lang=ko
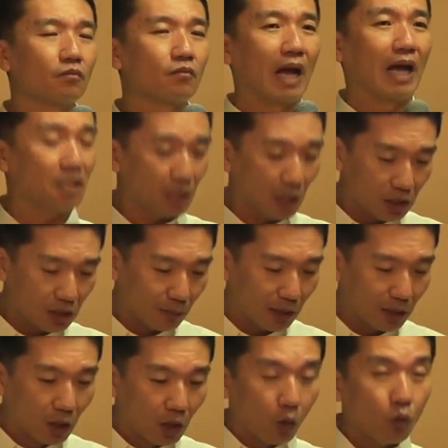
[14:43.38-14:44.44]

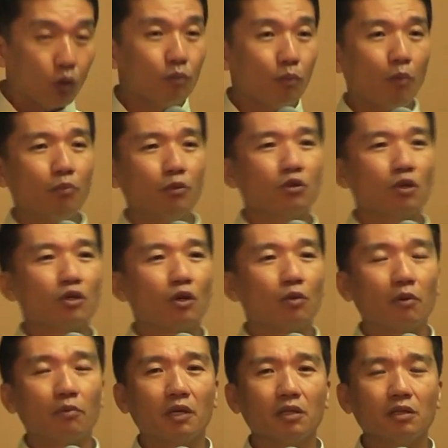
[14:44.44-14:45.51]
아시겠지만 오늘 본문도
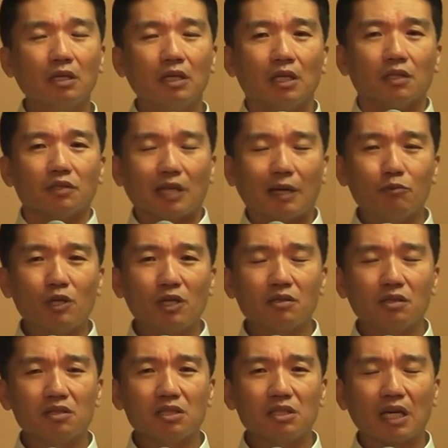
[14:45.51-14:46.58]
읽어보면 사무엘
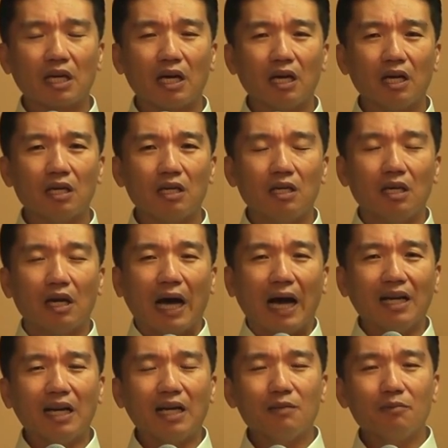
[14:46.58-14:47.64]
선지자가
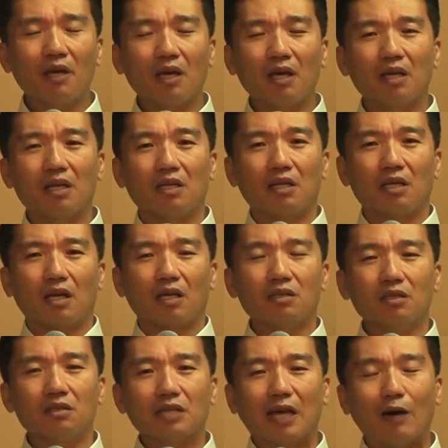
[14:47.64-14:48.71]
하나님의
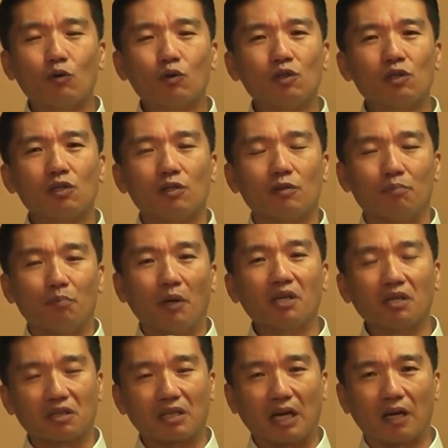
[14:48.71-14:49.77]
그 사울을
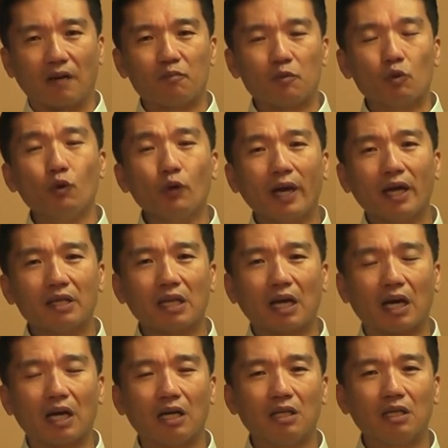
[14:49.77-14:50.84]
버렸다
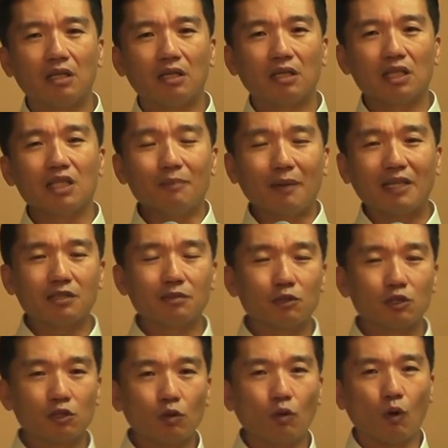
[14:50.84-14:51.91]
후회한다 이
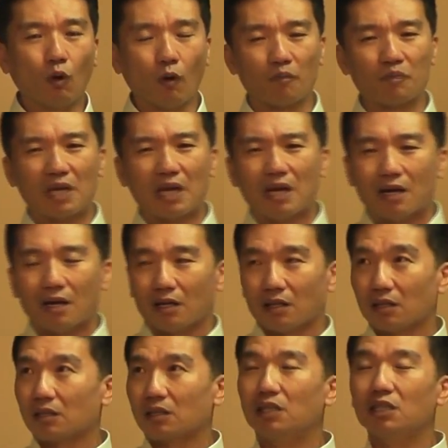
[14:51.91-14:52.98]
말씀을 듣고
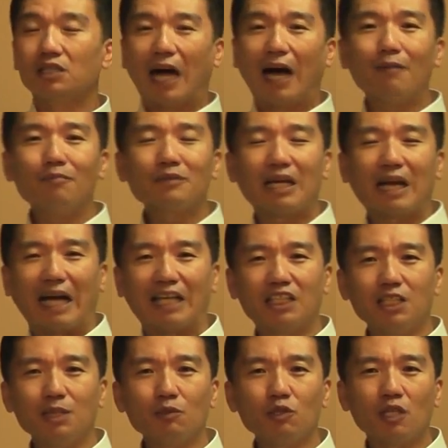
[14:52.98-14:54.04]
그 다음날
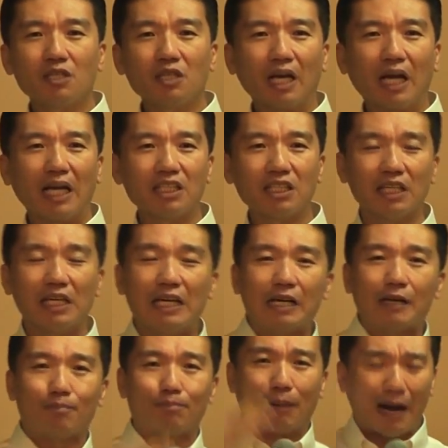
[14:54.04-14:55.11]
아침이 될 때까지
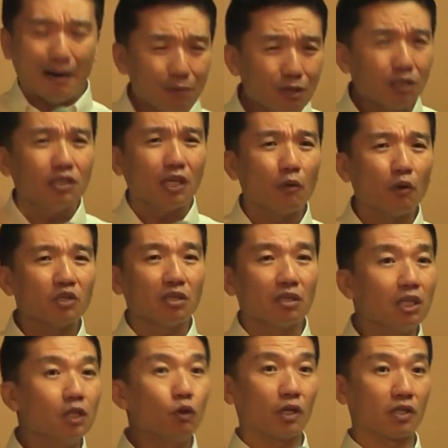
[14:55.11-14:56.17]
밤을 세워서
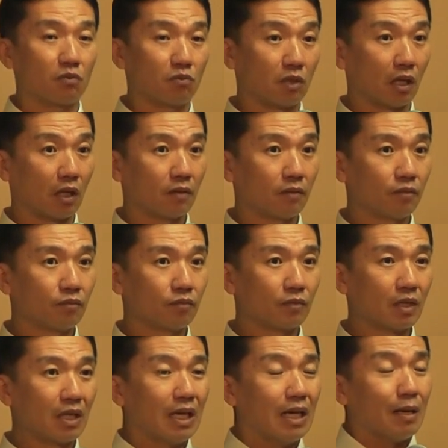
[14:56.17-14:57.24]
기도했습니다.
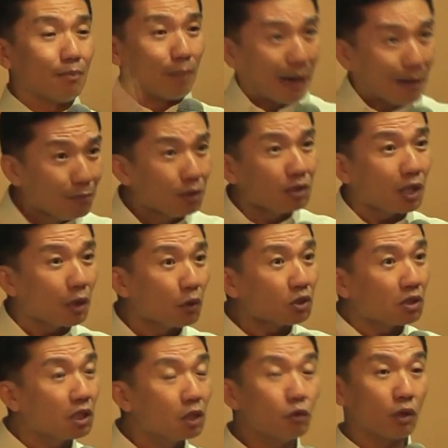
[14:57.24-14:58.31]
밤을
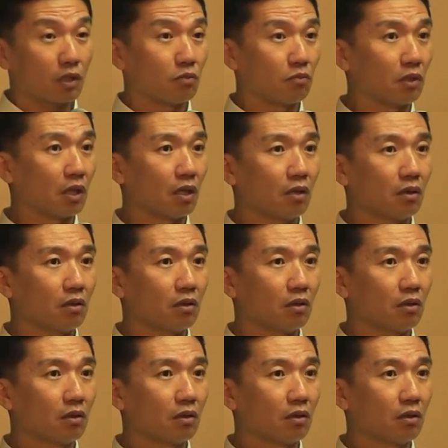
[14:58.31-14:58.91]
세워서 기도했습니다.